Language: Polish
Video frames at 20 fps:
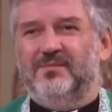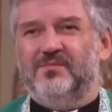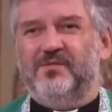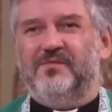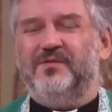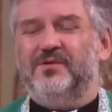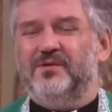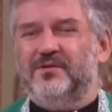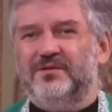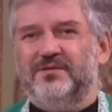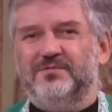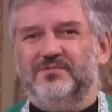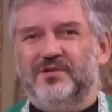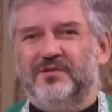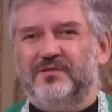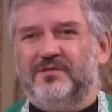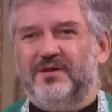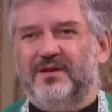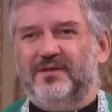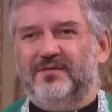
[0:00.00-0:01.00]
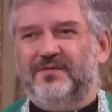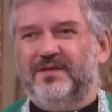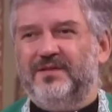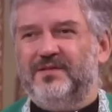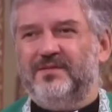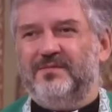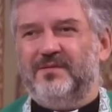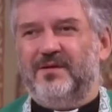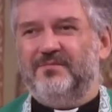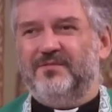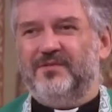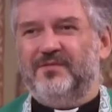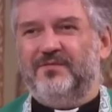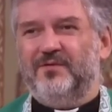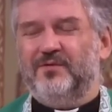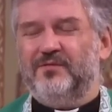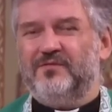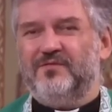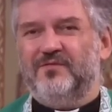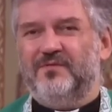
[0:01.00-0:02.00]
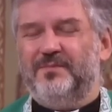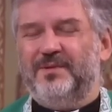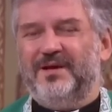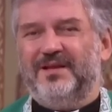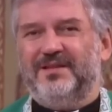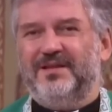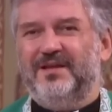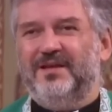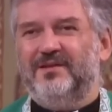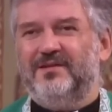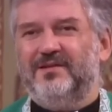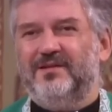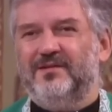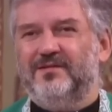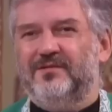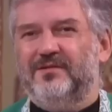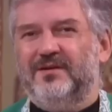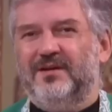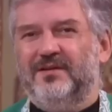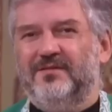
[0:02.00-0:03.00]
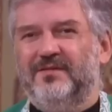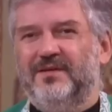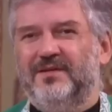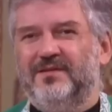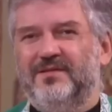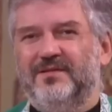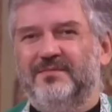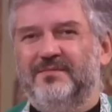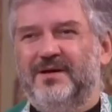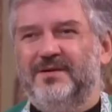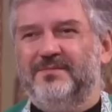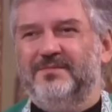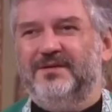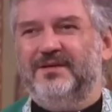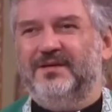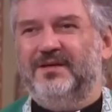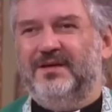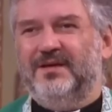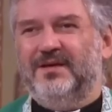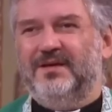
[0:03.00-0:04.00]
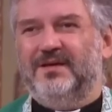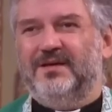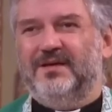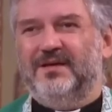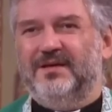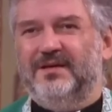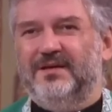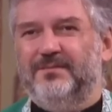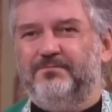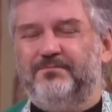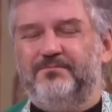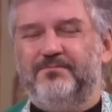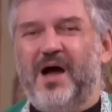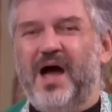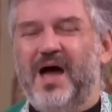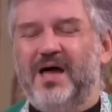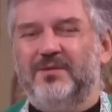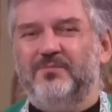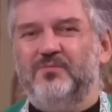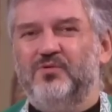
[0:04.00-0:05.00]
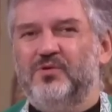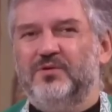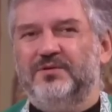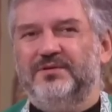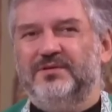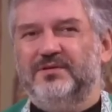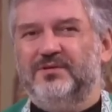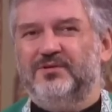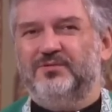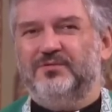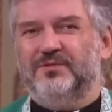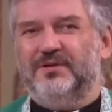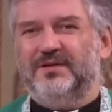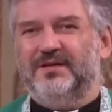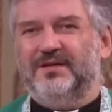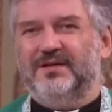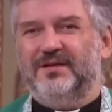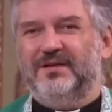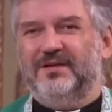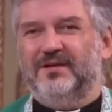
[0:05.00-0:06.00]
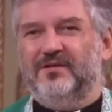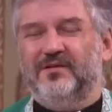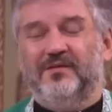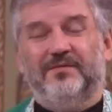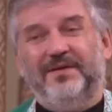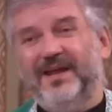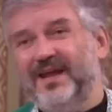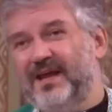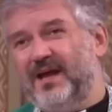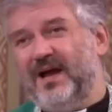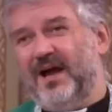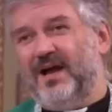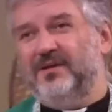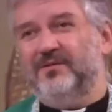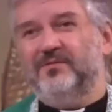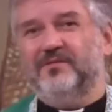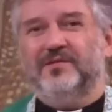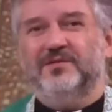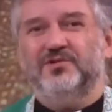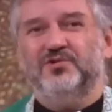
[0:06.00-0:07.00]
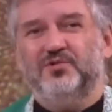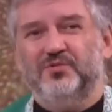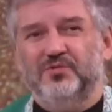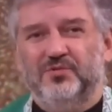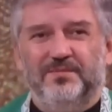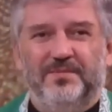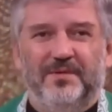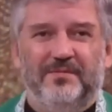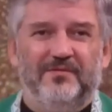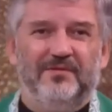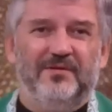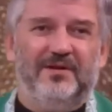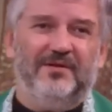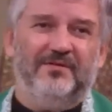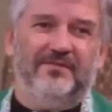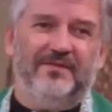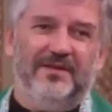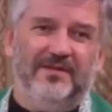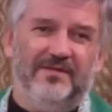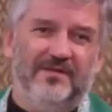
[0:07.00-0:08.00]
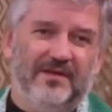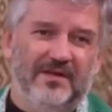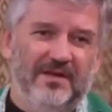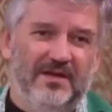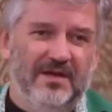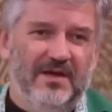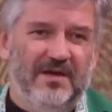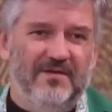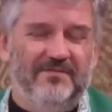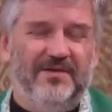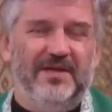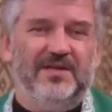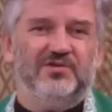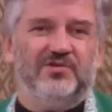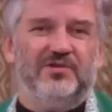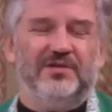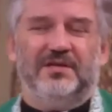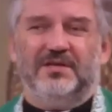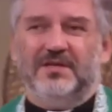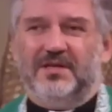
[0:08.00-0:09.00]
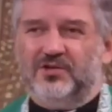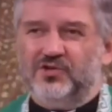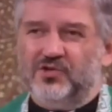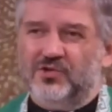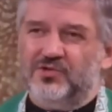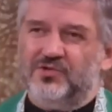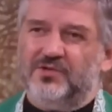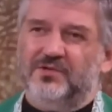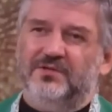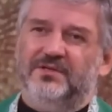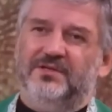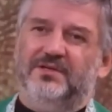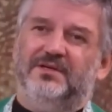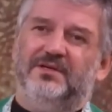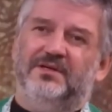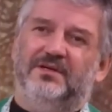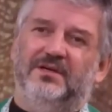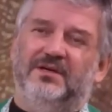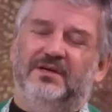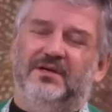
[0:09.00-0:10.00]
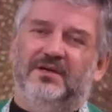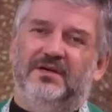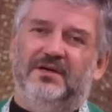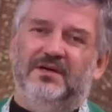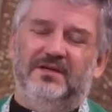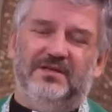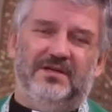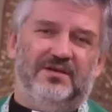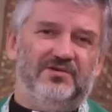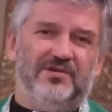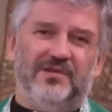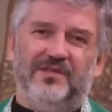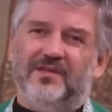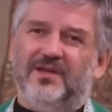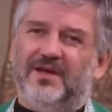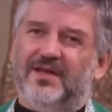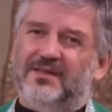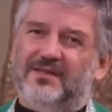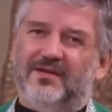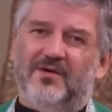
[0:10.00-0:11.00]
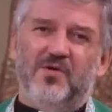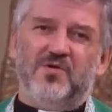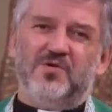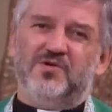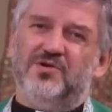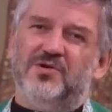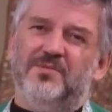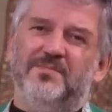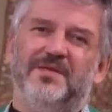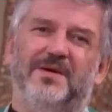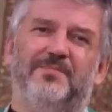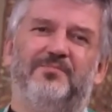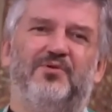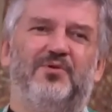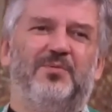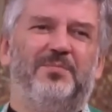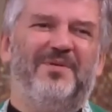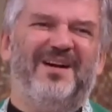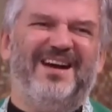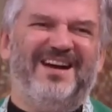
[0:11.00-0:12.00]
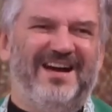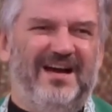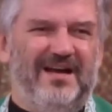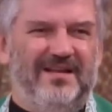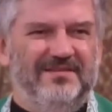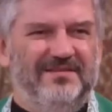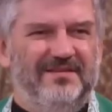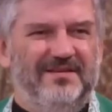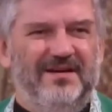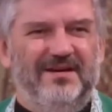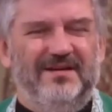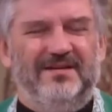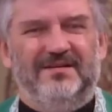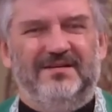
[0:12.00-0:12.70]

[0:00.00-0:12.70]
Mówią o tym, że coraz więcej mamy związków partnerskich, coraz więcej mamy e, par młodych, które zwlekają ze ślubem, coraz więcej wiecznych narzeczonych i także cała ta ogromna propaganda.